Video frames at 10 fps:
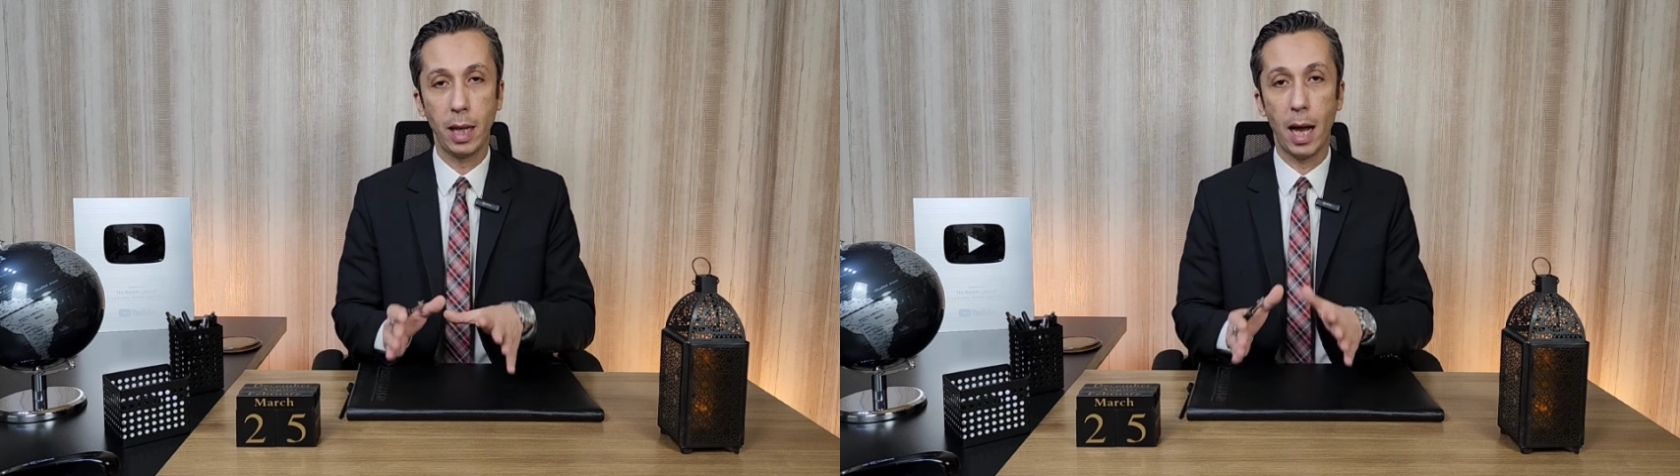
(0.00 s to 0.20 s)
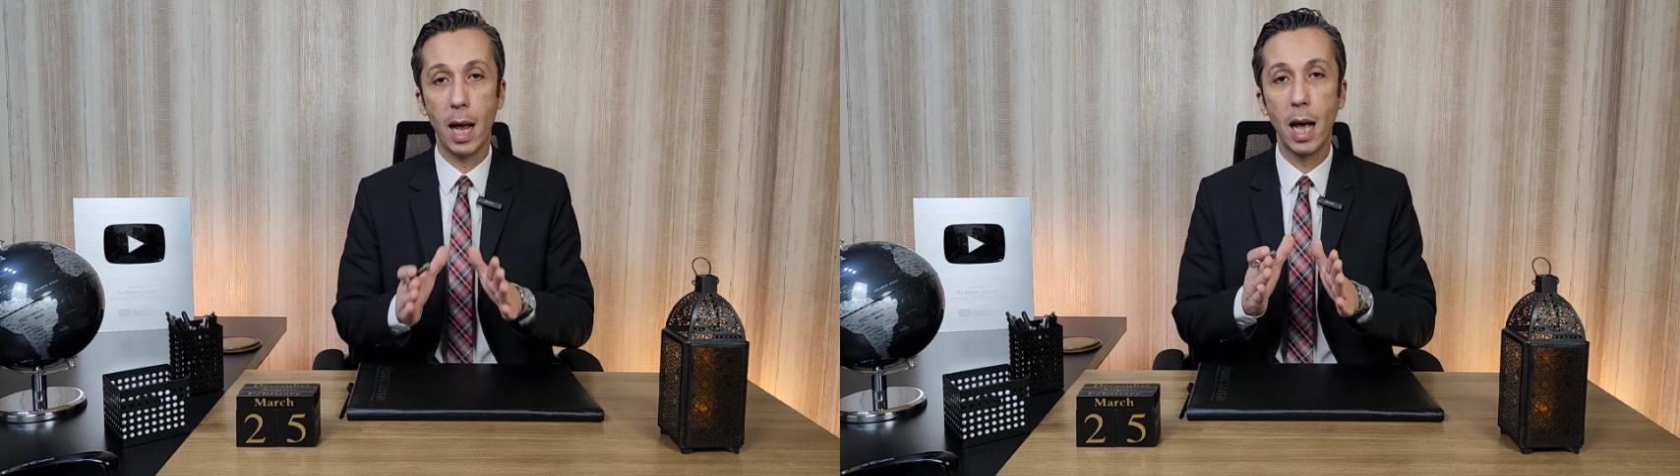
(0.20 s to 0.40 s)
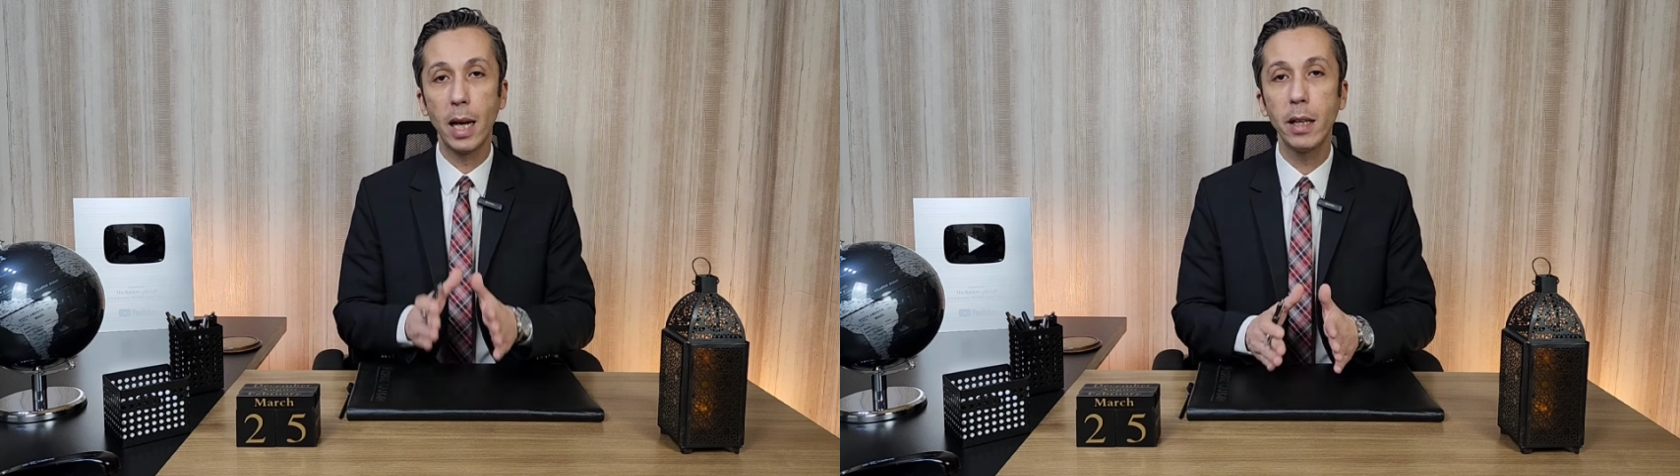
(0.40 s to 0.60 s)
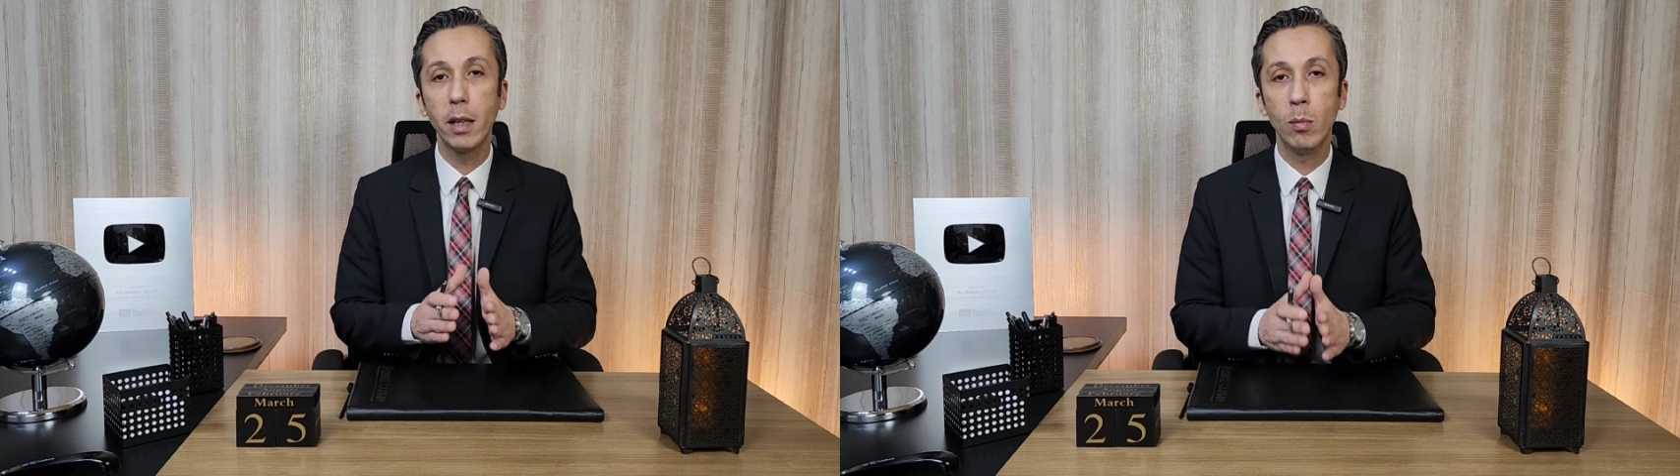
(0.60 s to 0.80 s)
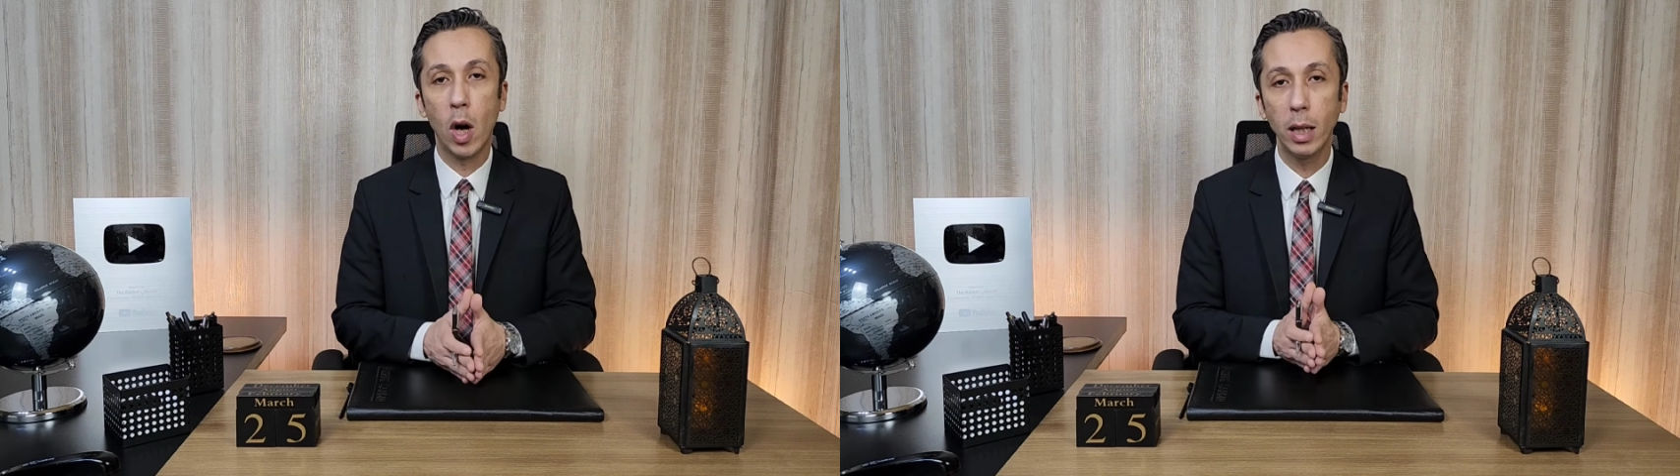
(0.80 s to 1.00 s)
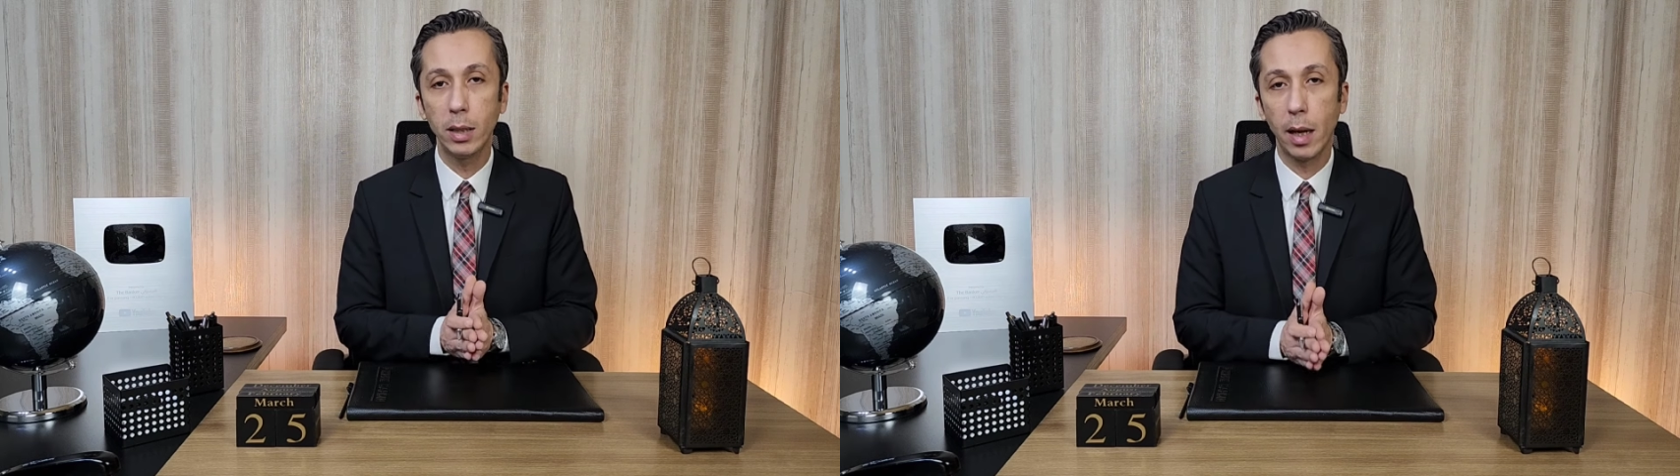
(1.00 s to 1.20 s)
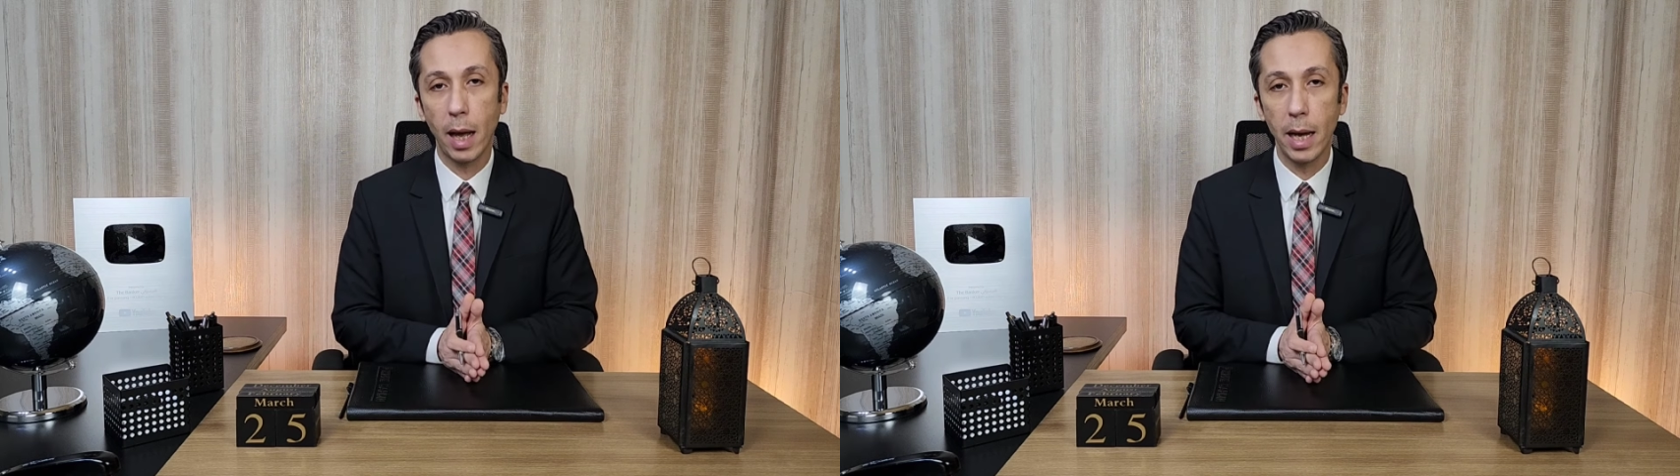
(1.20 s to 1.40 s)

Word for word: لا أي معدل